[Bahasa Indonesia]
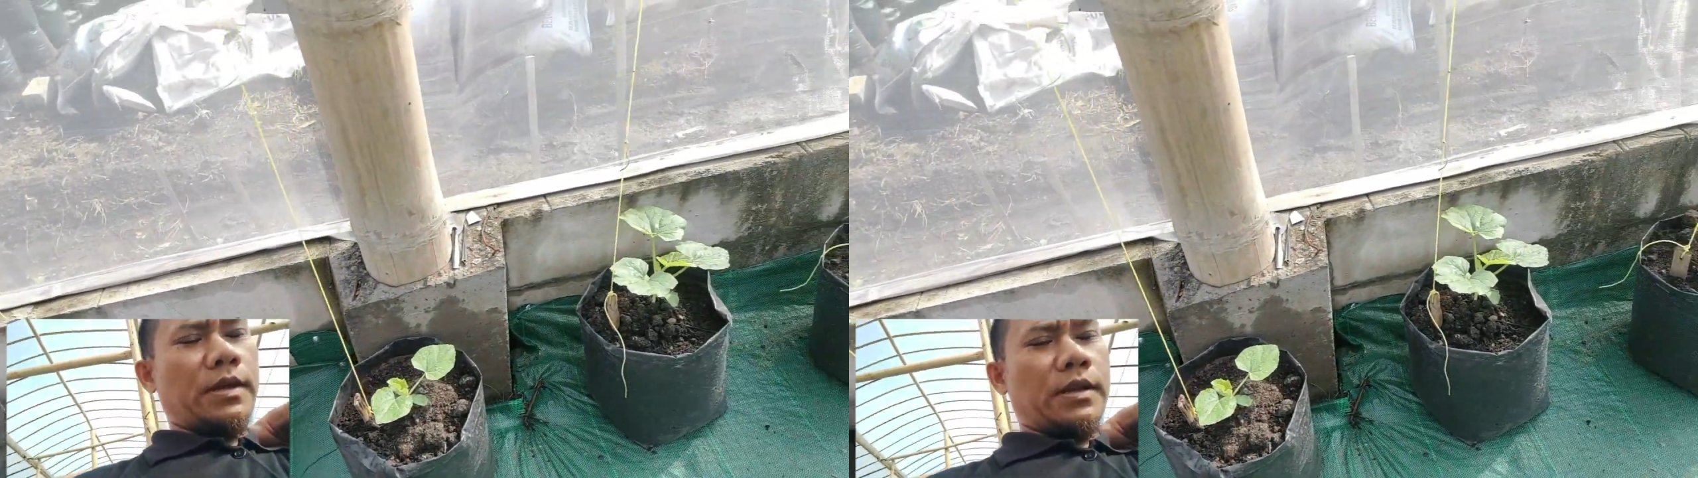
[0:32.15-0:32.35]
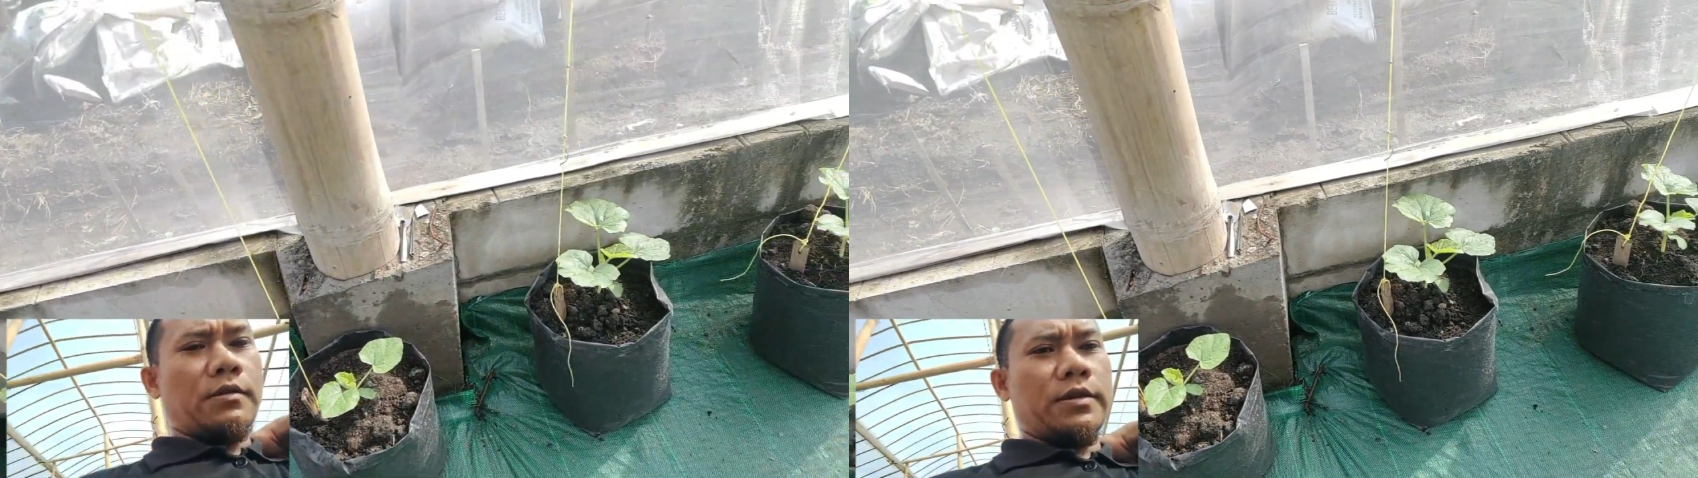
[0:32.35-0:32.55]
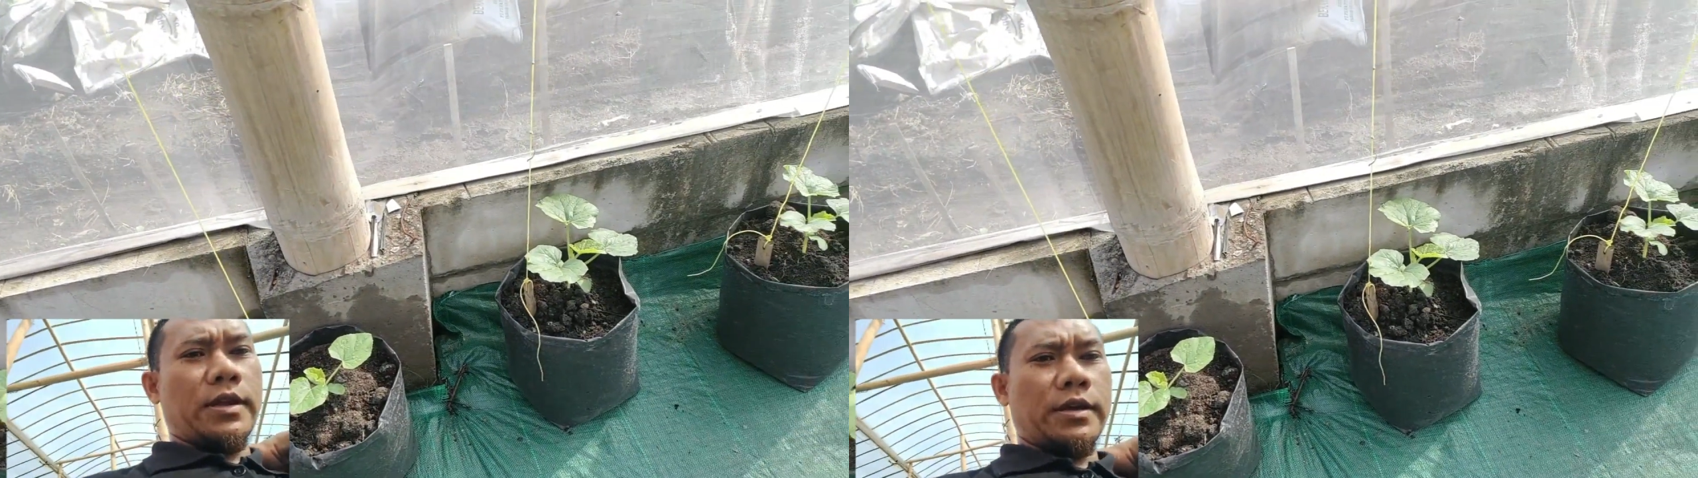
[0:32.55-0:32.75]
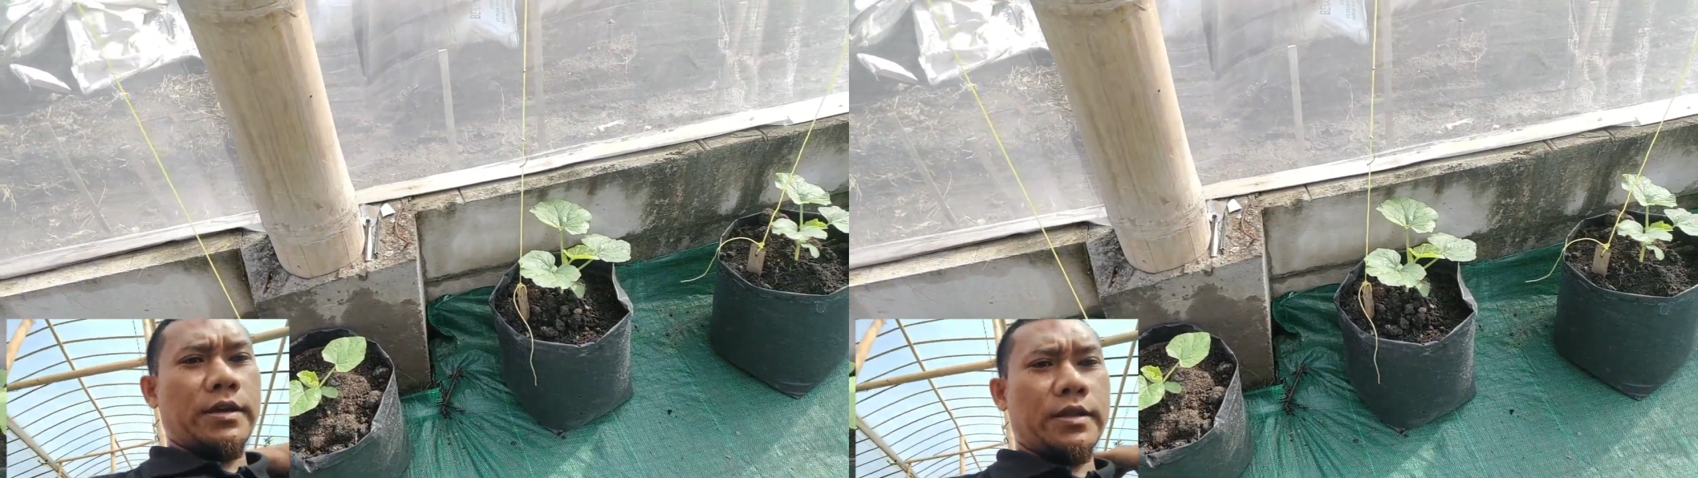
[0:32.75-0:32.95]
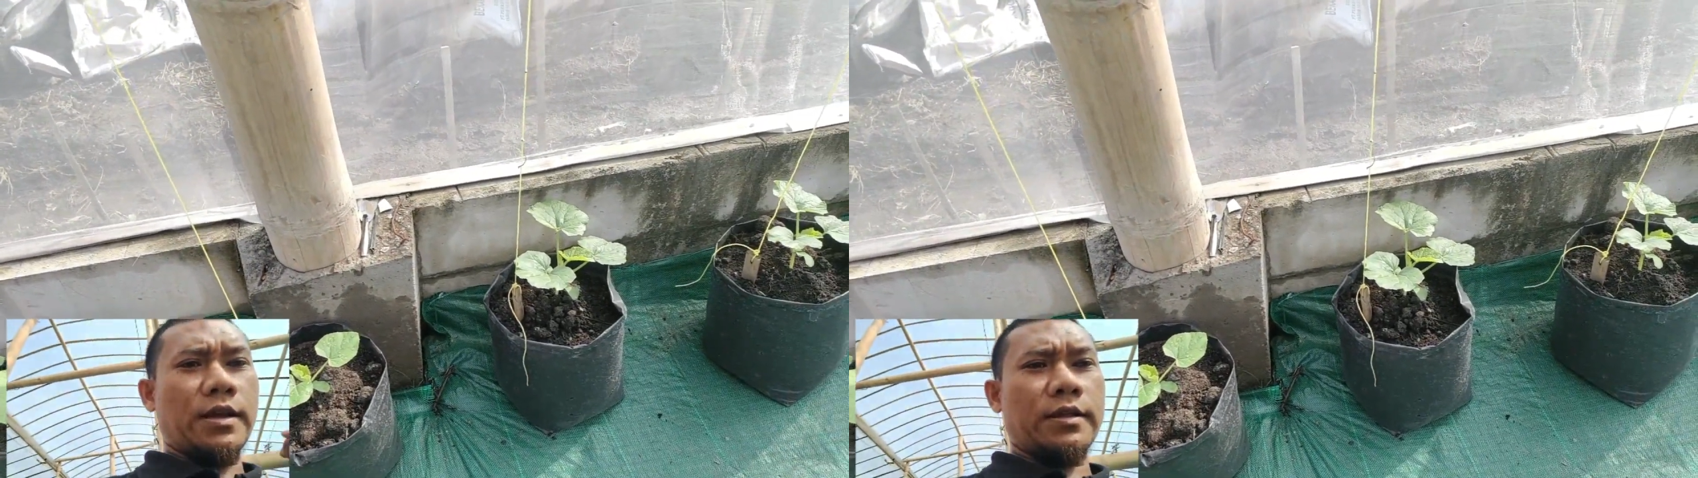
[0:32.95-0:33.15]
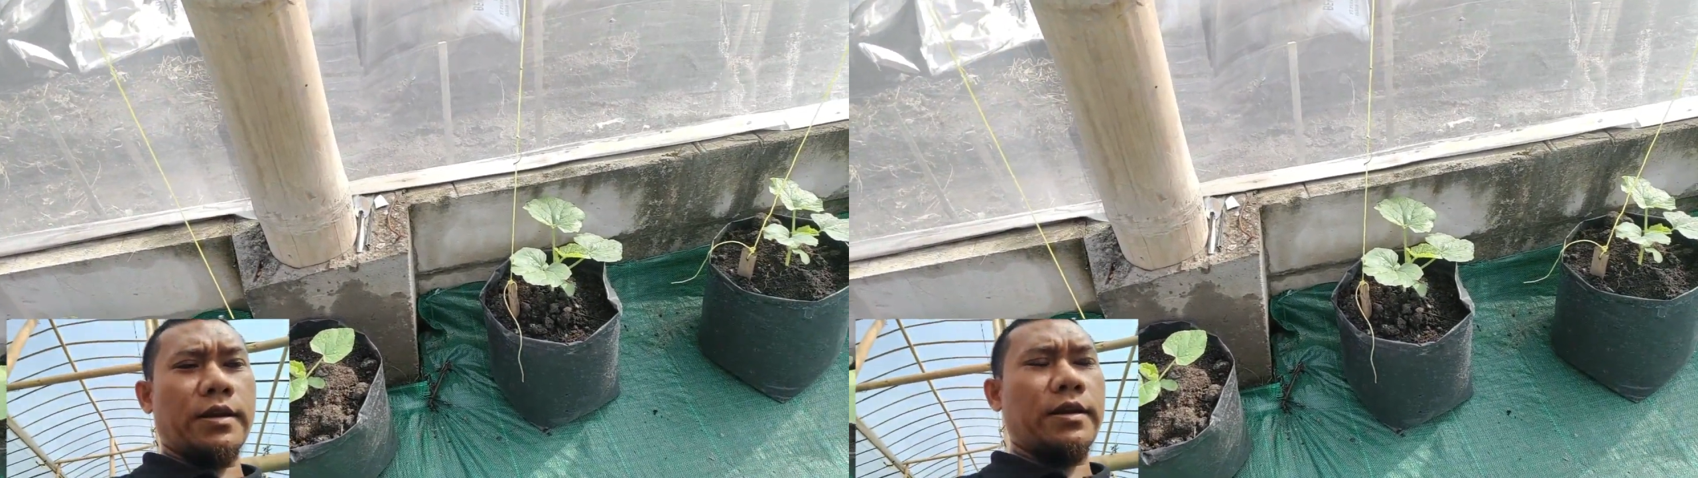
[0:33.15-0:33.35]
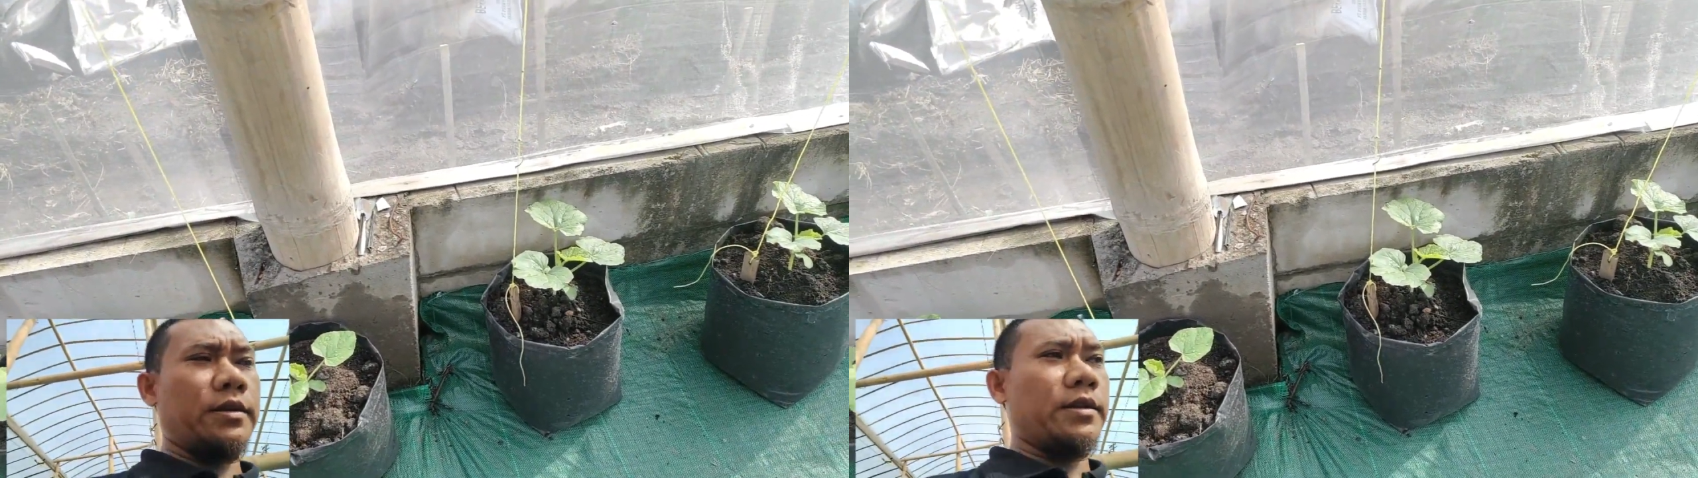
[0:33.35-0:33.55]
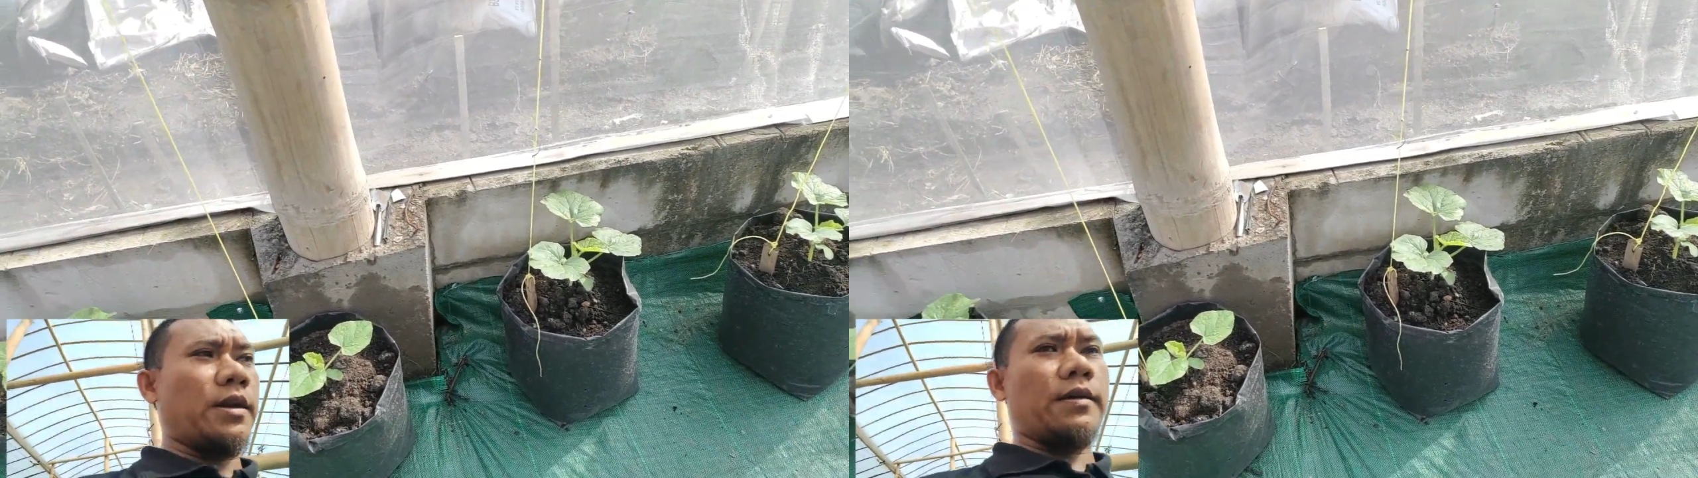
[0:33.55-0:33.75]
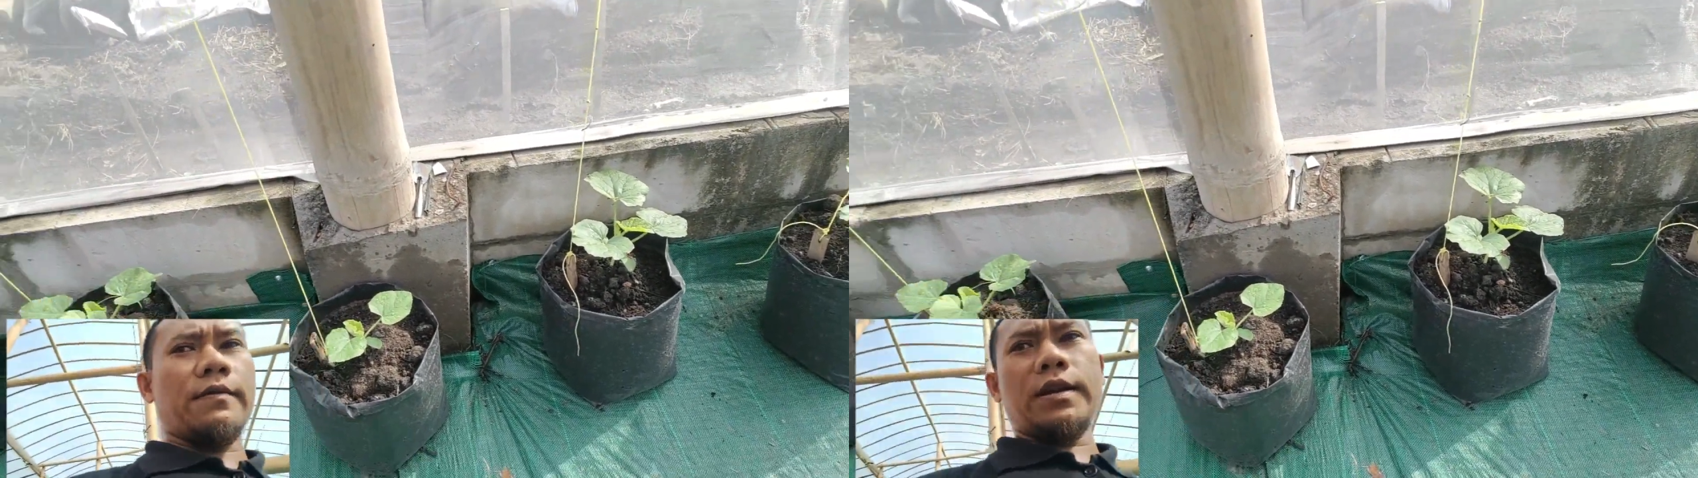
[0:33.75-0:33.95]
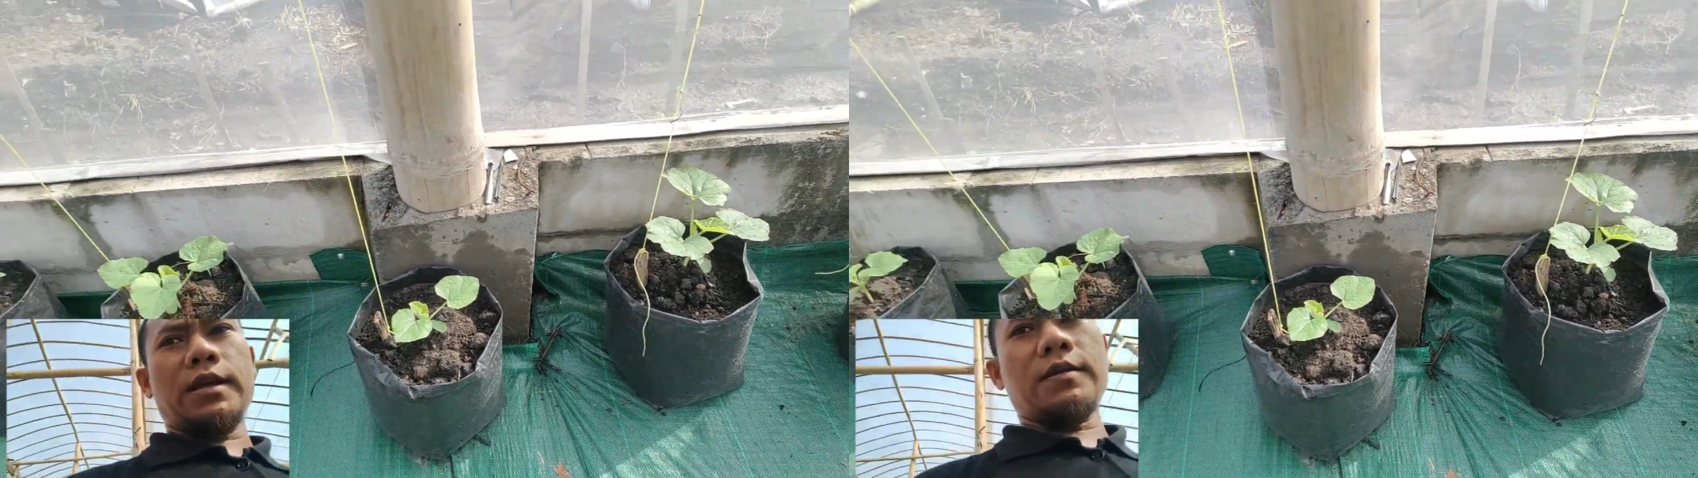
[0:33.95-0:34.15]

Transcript: melon yang kita trial di awal